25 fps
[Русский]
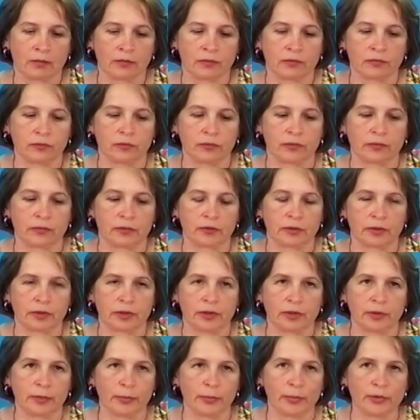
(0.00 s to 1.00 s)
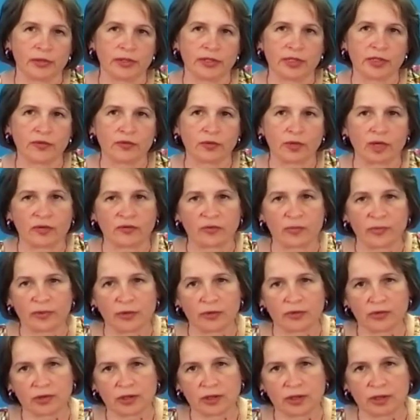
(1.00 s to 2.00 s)
Вот. После того, как вы
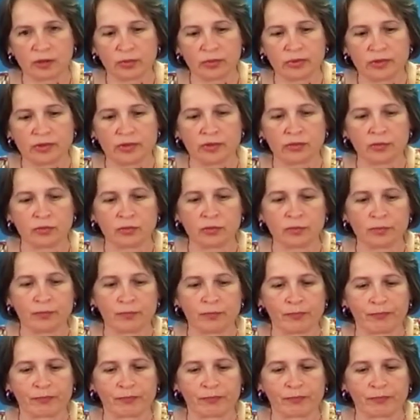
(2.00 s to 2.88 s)
получили ГПЗУ,